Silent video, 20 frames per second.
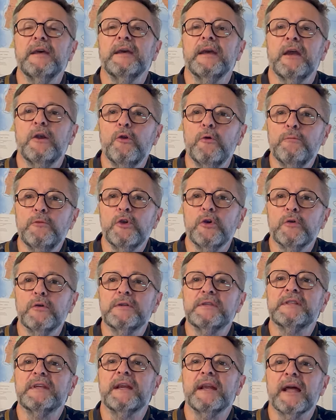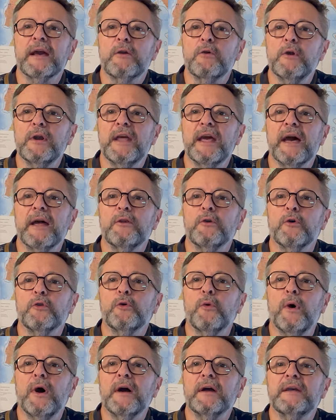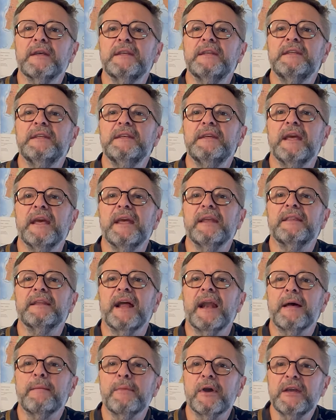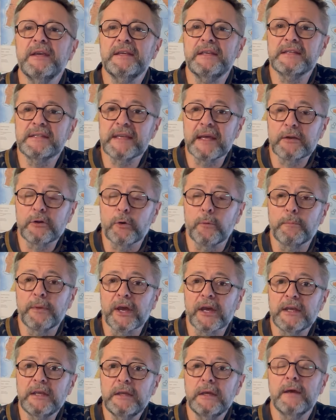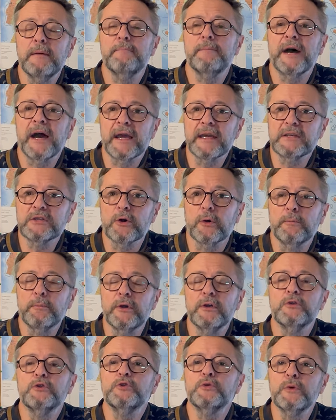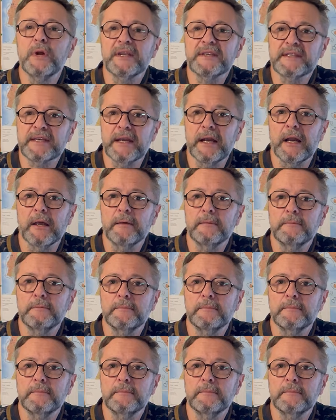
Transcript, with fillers: Et le mieux, c'est de la coller à un endroit qui est à l'abri des intempéries, par exemple sous la selle.